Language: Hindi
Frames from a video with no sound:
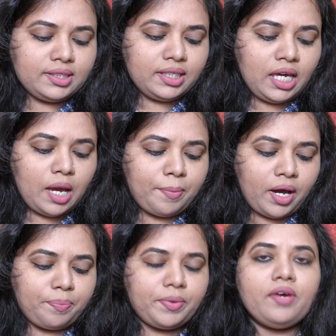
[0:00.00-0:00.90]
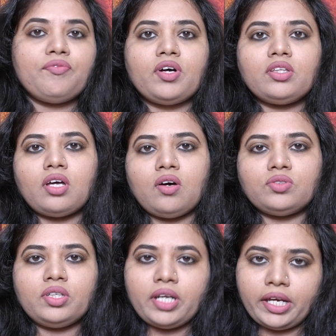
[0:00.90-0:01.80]
इसकी एम आर पी है वन
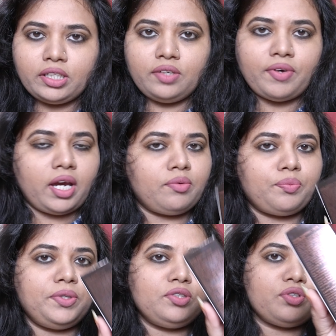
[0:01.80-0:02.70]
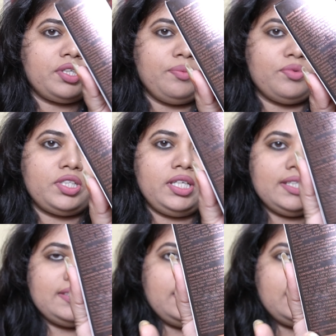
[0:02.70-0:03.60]
थाउजेंड नाइन्टी फाइव रुपीज़ जो कि मुझे
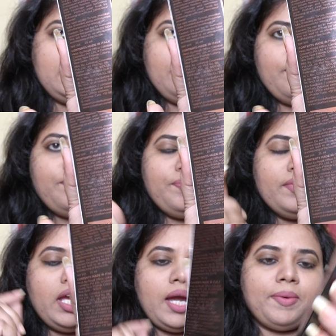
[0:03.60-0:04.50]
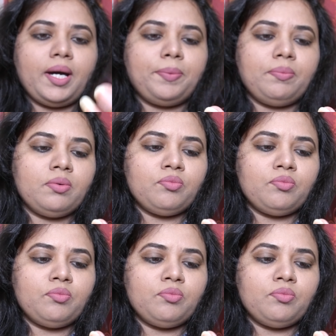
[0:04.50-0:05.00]
इसी की एम आर पी पर